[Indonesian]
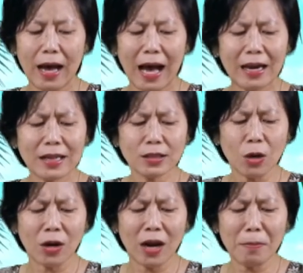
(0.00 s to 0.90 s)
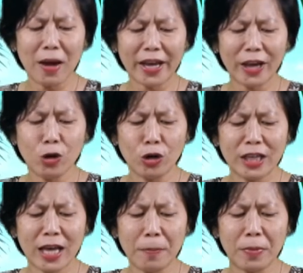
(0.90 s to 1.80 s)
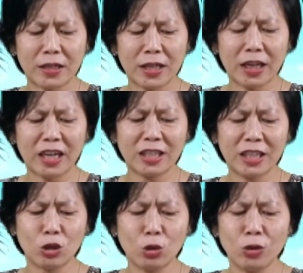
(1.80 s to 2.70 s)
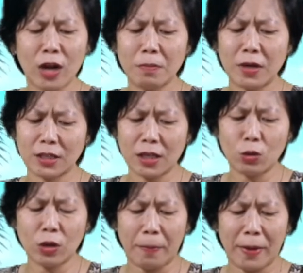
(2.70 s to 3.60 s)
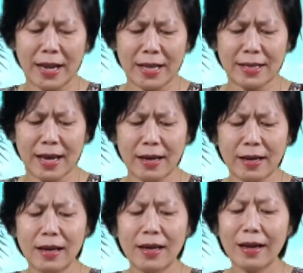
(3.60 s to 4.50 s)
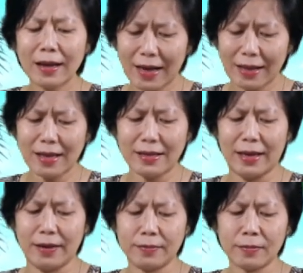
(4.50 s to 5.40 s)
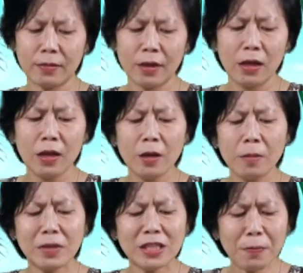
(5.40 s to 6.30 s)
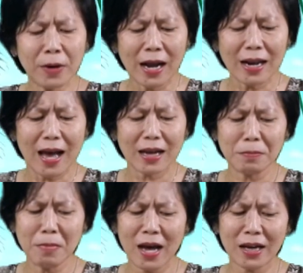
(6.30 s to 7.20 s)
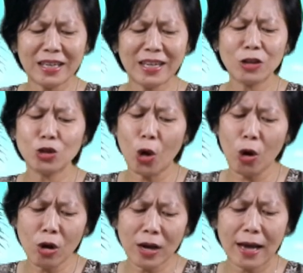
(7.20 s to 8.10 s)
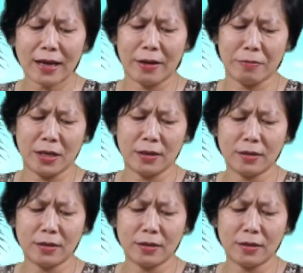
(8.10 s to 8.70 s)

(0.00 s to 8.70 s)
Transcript: Ada seorang Makedonia berdiri di situ dan berseru kepadanya, katanya, "Menyeberanglah kemari dan tolonglah kami."